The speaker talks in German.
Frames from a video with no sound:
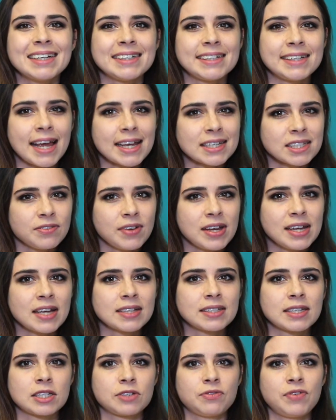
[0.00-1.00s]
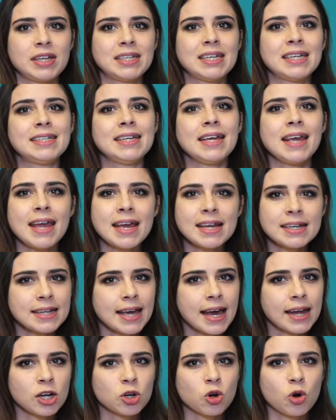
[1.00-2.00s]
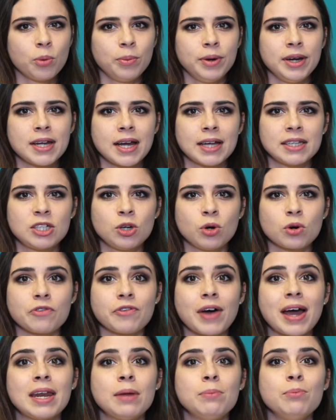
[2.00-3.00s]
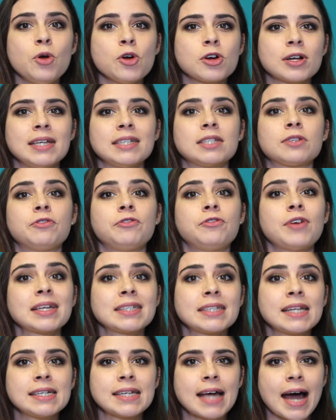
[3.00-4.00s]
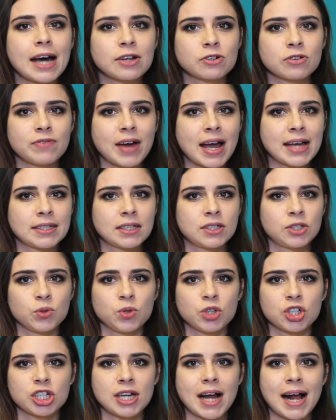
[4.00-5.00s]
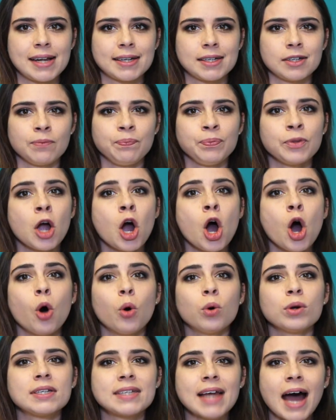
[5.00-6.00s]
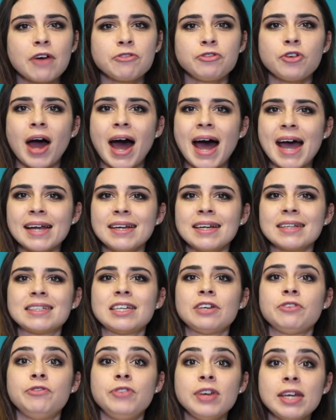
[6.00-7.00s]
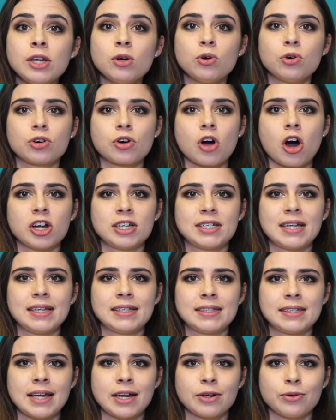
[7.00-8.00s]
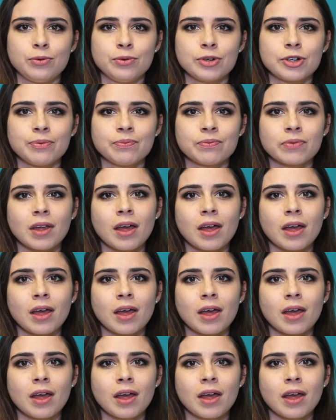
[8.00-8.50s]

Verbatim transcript: Deswegen ist es wichtig, die interne Kommunikation auf eine möglichst fesselnde Art und Weise zu gestalten. Und dafür eignet sich Videocontent sehr gut.